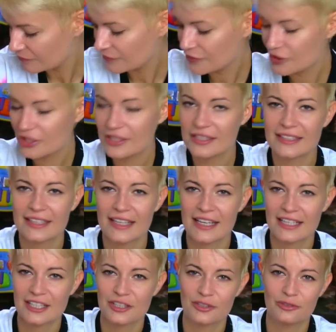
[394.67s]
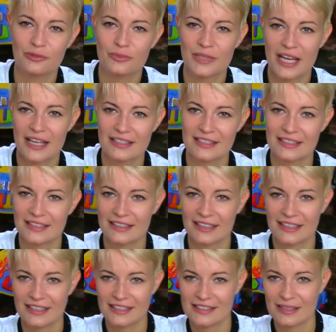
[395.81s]
Wszystkie jakieś gumiaste
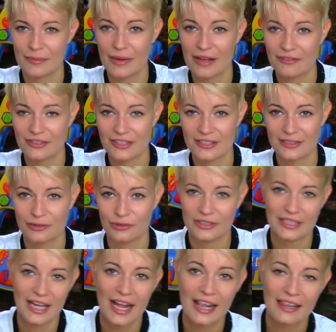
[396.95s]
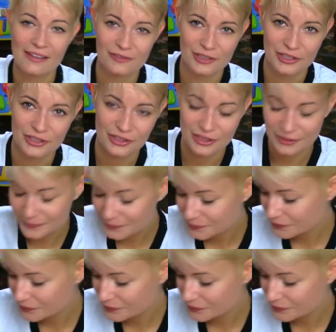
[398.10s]
takie zabawki są idealne właśnie